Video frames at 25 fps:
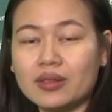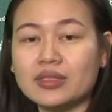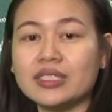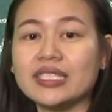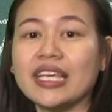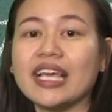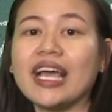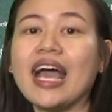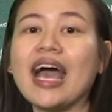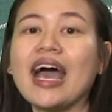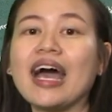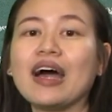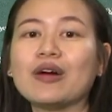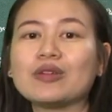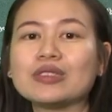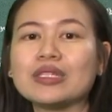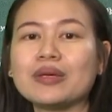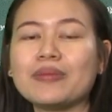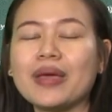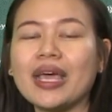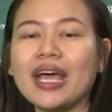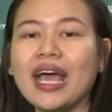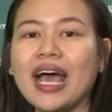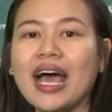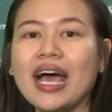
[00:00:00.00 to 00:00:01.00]
สีขาวใช่
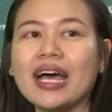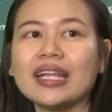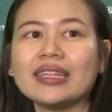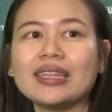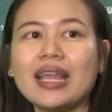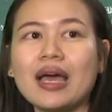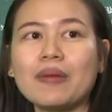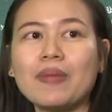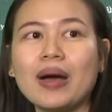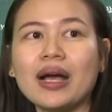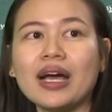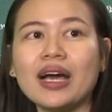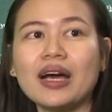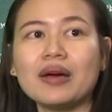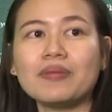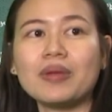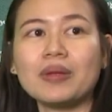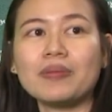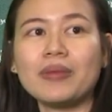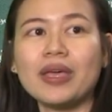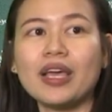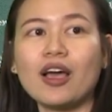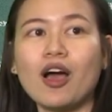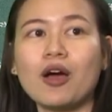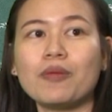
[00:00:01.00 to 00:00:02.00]
ไหมคะ แต่บางเอิญมั
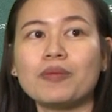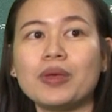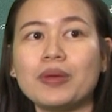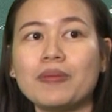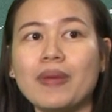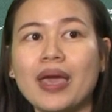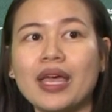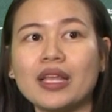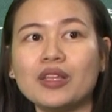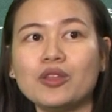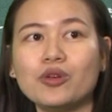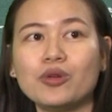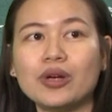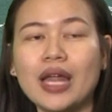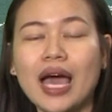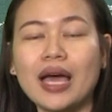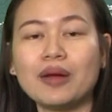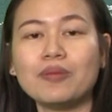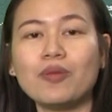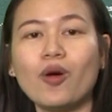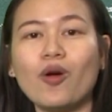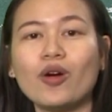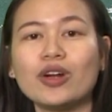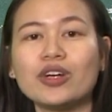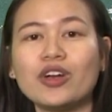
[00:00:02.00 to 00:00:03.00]
นมีคอมพลเมนต์อยู่ด้า
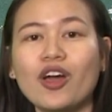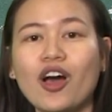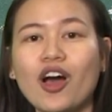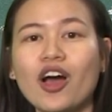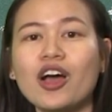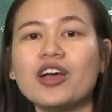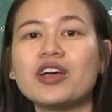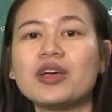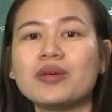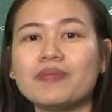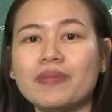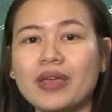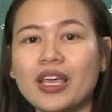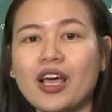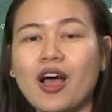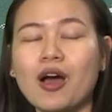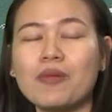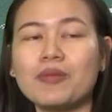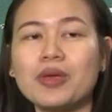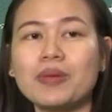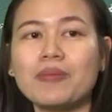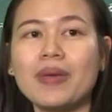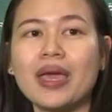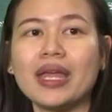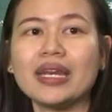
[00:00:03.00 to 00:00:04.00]
นบนเนาะมีคอม
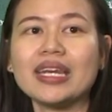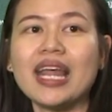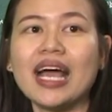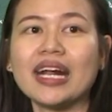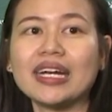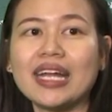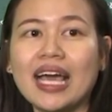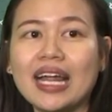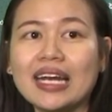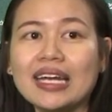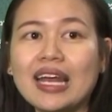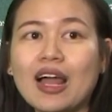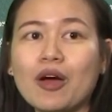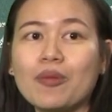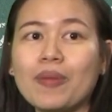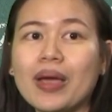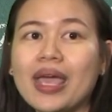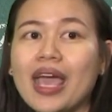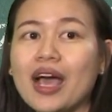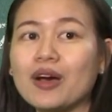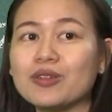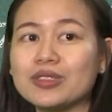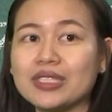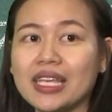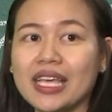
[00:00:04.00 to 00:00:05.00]
พลเมนต์ดังนั้นเราไม่
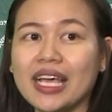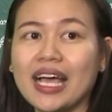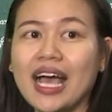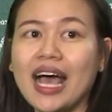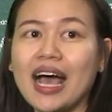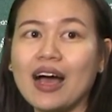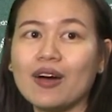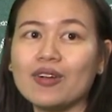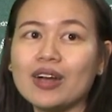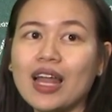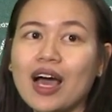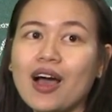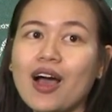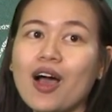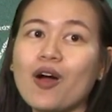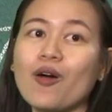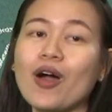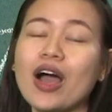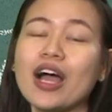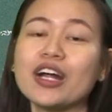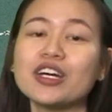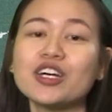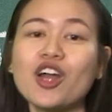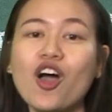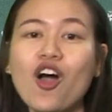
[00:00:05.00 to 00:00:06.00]
เอาสีขาวเราเอา
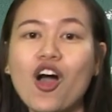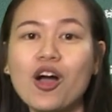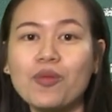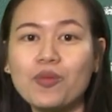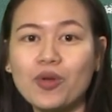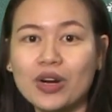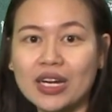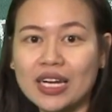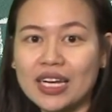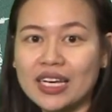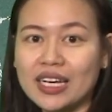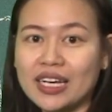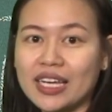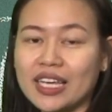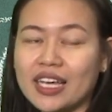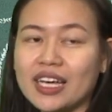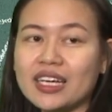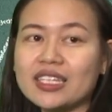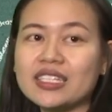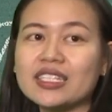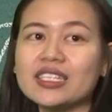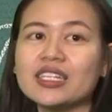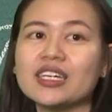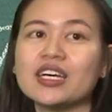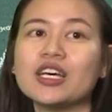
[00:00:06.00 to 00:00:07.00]
ข้างนอกหมดเลย ก็
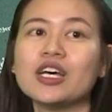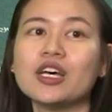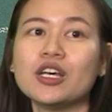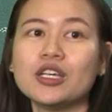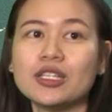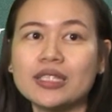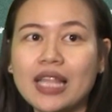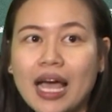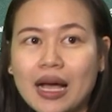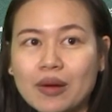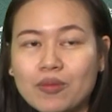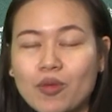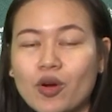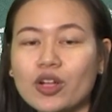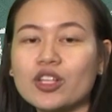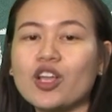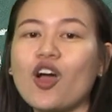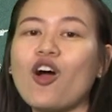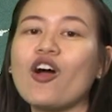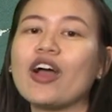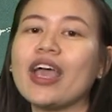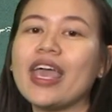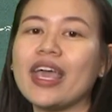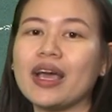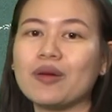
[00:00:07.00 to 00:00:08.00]
คือทั้งหมด
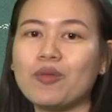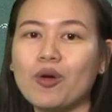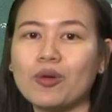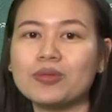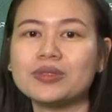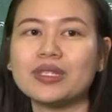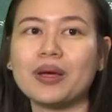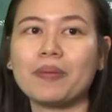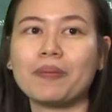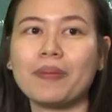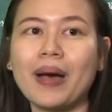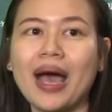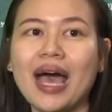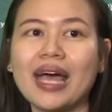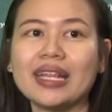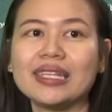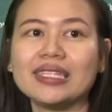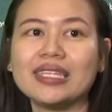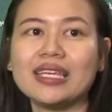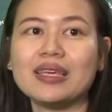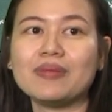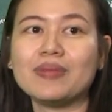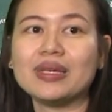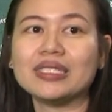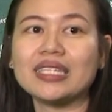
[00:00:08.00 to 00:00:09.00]
ของเอกภพสัมพัทธ์
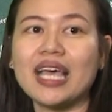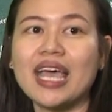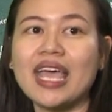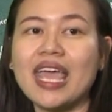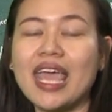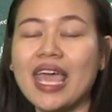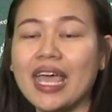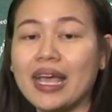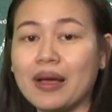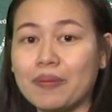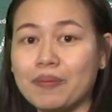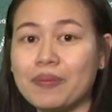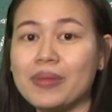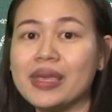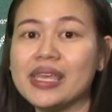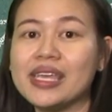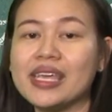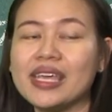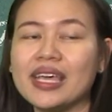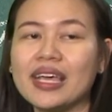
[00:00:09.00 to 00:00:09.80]
ที่ไม่ใช่ A กับ B